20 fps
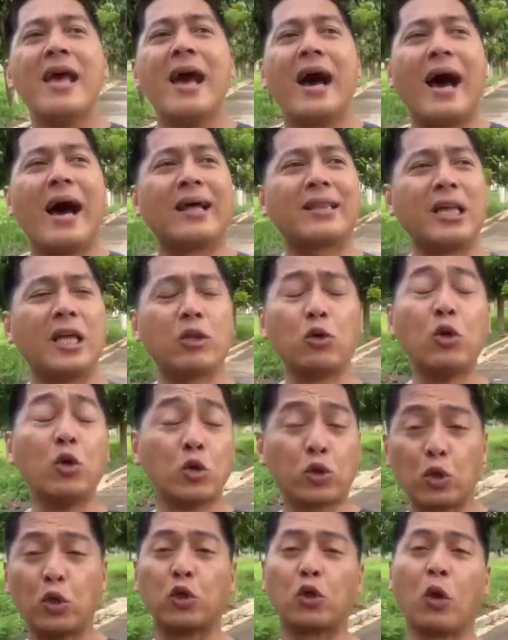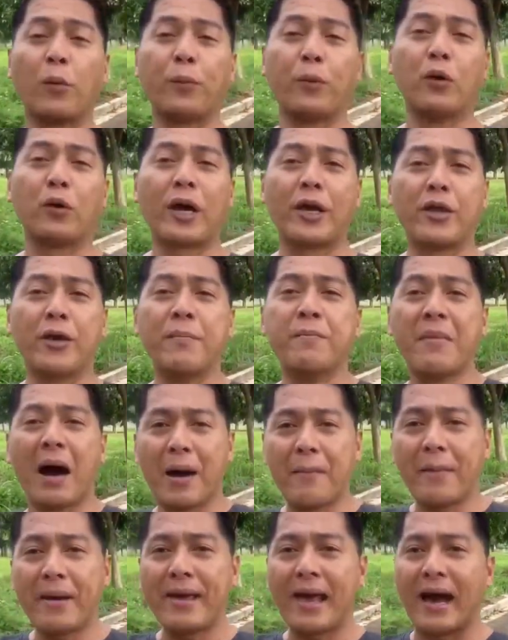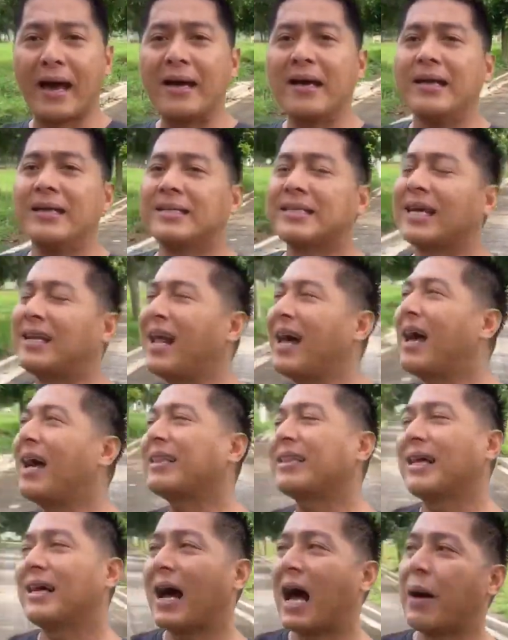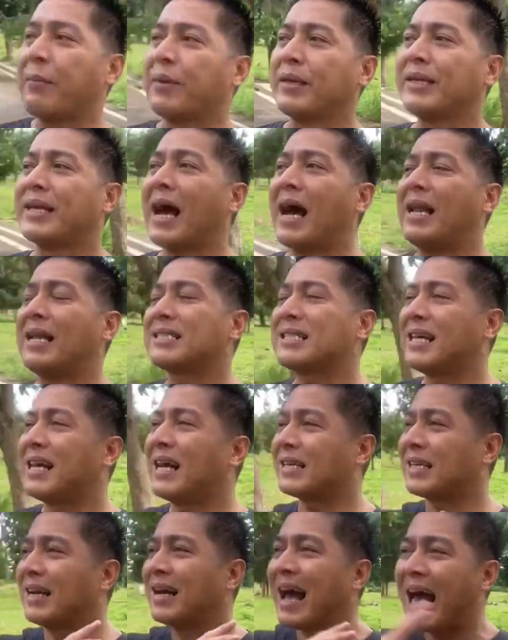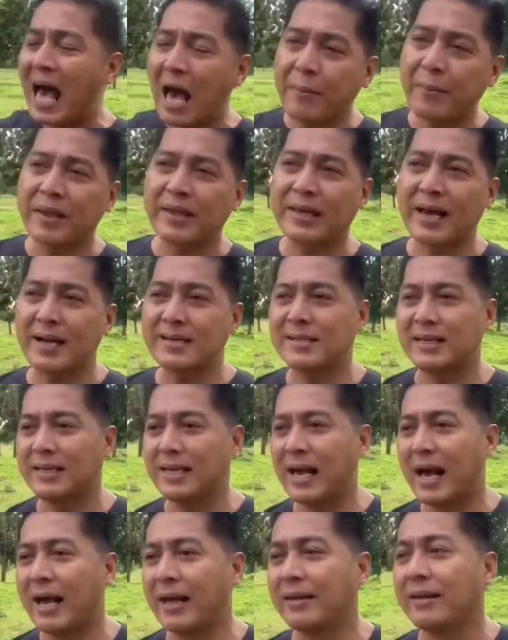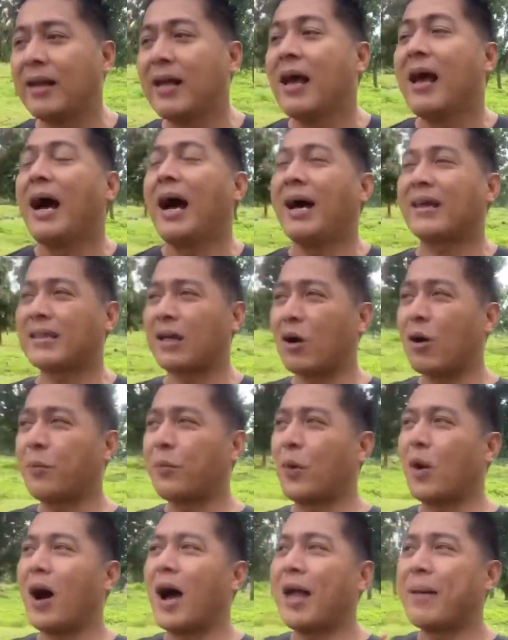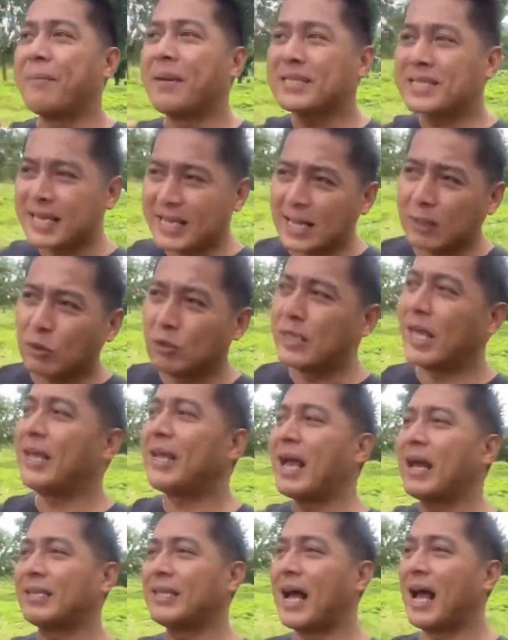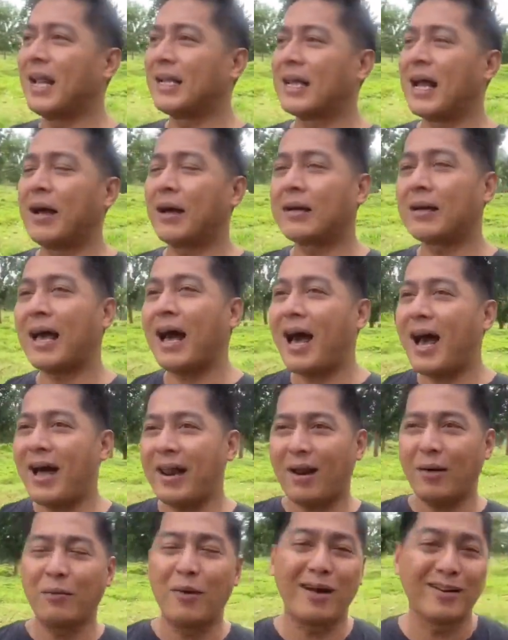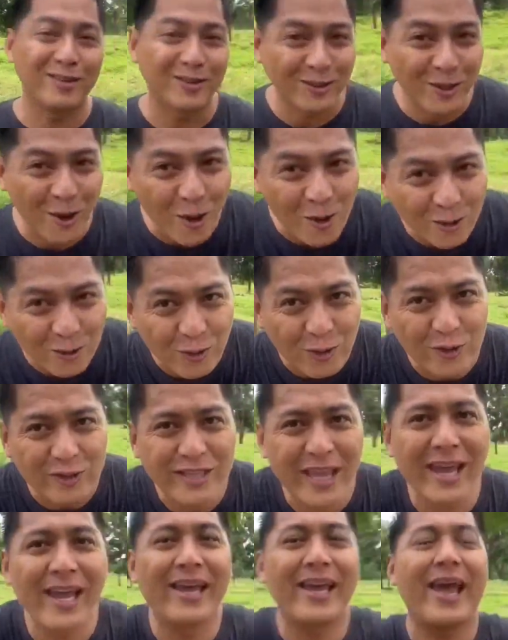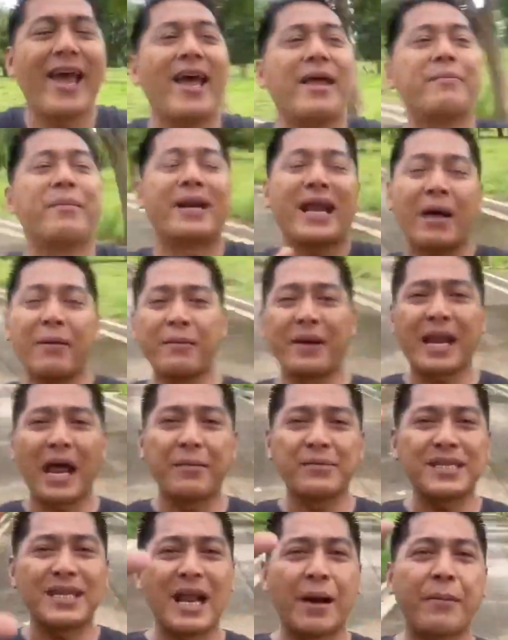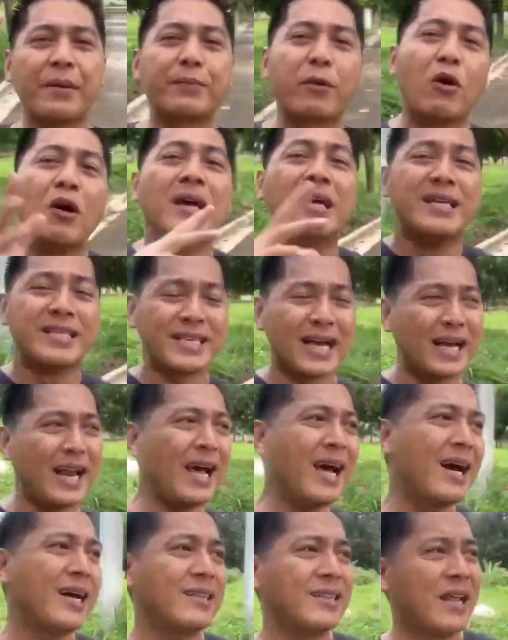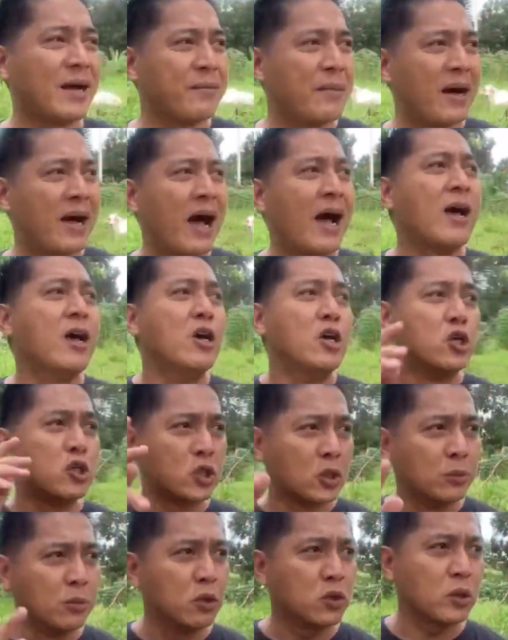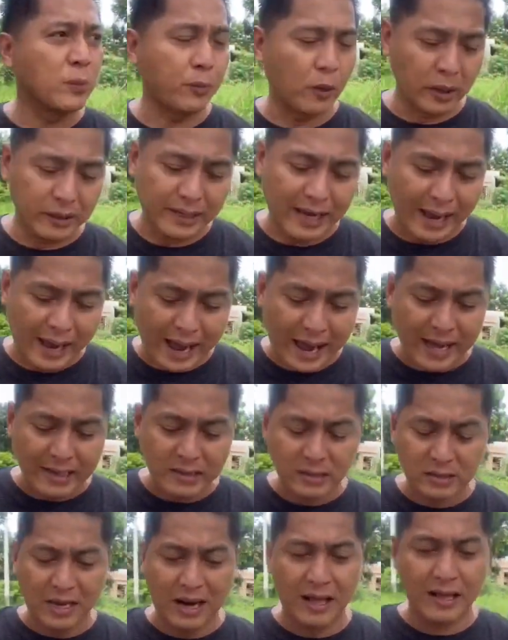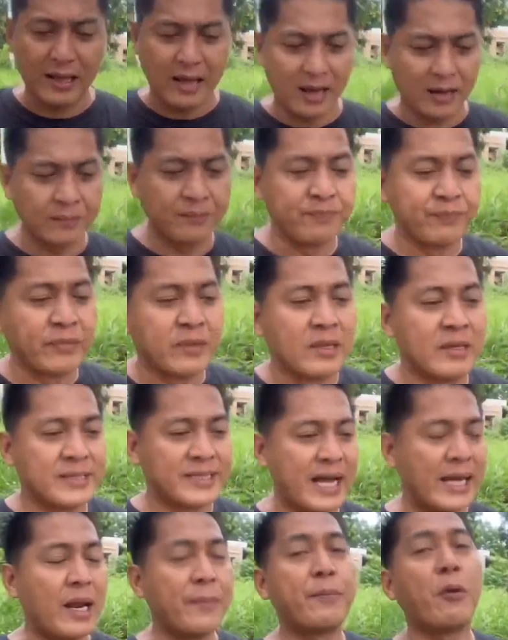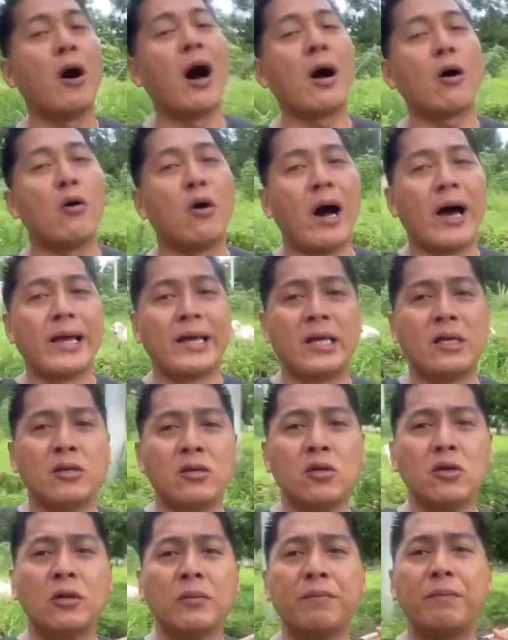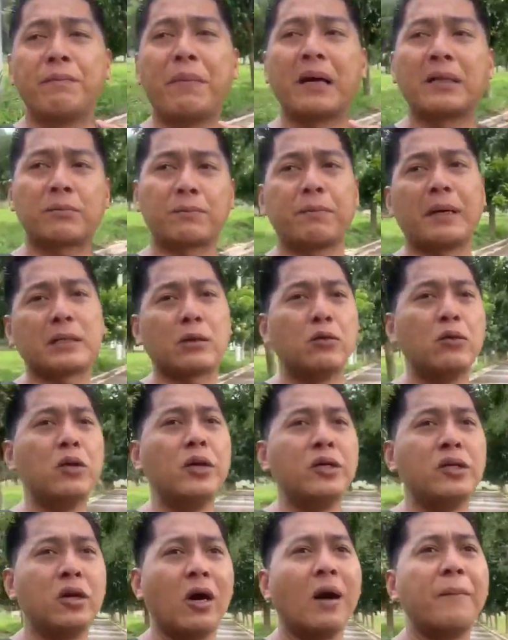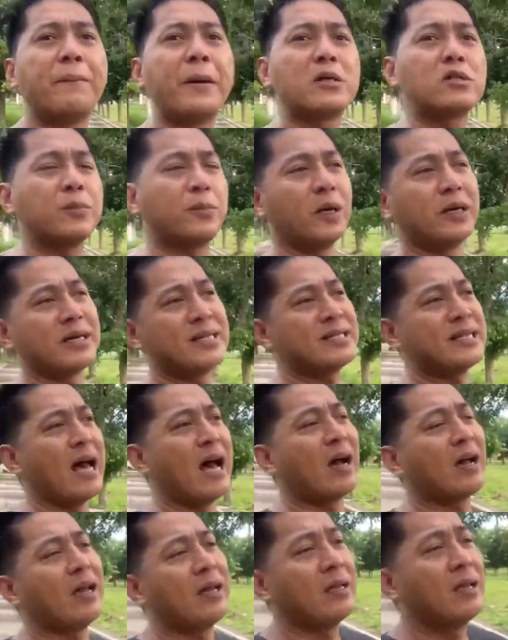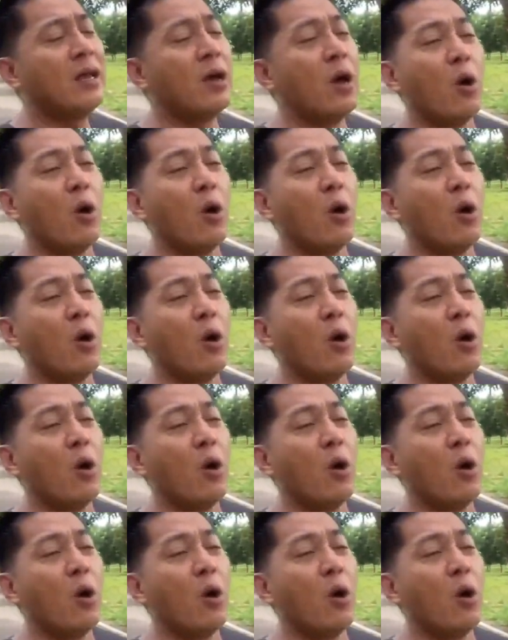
At itutur ko po kayo mamaya sa lahat ng aming gala, sa lahat ng aming kasiyahan. At ako po ay masaya today nga dahil nga kaarawan ko today and maraming maraming salamat po sa lahat ng mga sumusuporta at talagang sana po ako ay inyong pagpatuloy nyo ang pagsuporta sa akin.